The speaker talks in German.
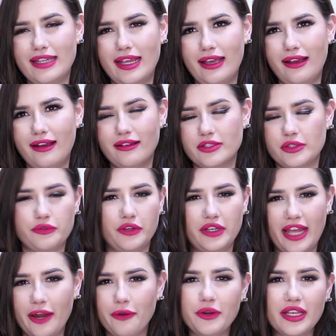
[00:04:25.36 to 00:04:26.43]
der, also
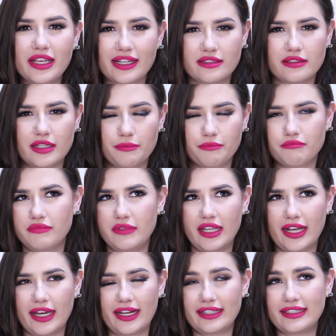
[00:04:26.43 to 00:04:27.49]
von Harry, also der, der
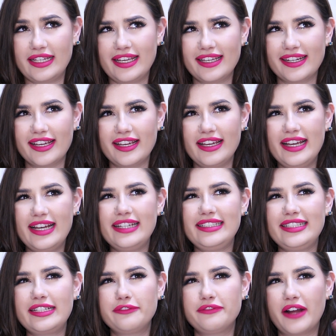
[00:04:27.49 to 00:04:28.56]
Charaktere.
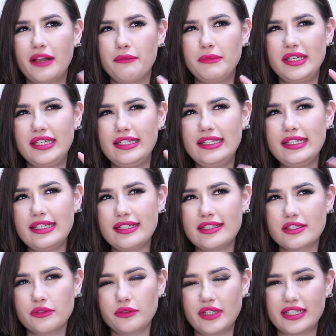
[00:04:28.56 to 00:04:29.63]
Die gefallen mir
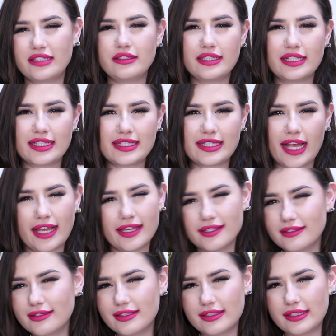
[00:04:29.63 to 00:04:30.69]
nicht so. Also dieser
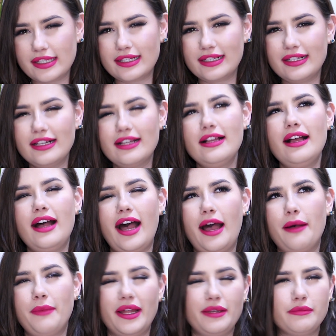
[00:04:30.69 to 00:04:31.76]
Zeichenstil
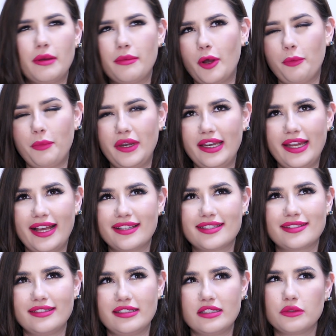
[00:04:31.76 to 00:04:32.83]
ähm, hat mir aber auch bei den
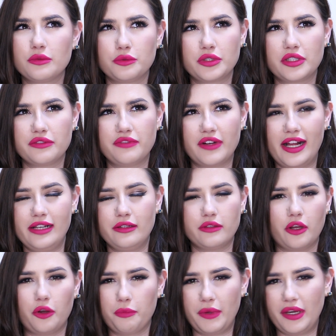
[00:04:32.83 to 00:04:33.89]
ersten nicht so gut gefallen
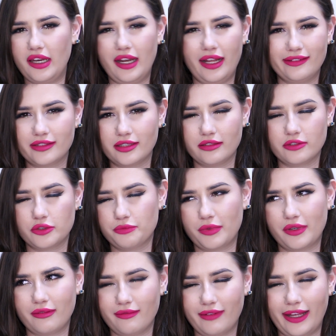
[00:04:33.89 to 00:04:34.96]
oder auch bei den anderen
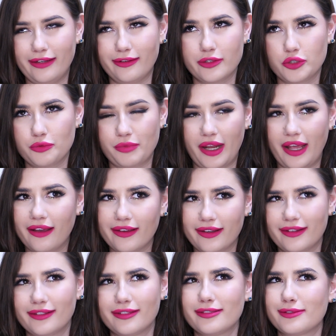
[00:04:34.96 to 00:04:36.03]

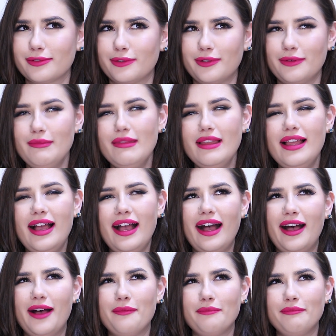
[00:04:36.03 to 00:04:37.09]
anderssprachigen so.
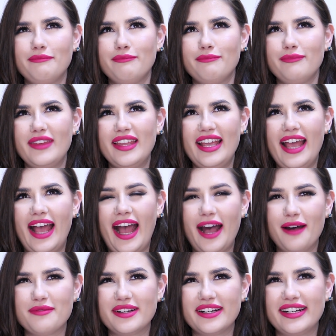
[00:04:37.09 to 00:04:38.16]
Ähm,
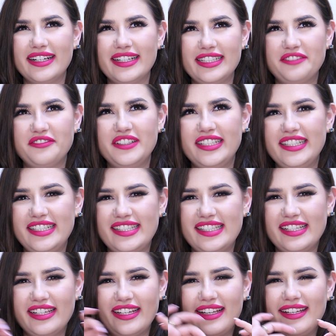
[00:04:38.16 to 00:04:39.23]
aber ich finde
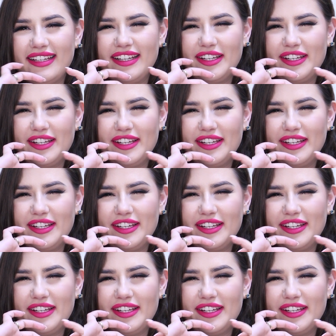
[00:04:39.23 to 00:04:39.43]
diese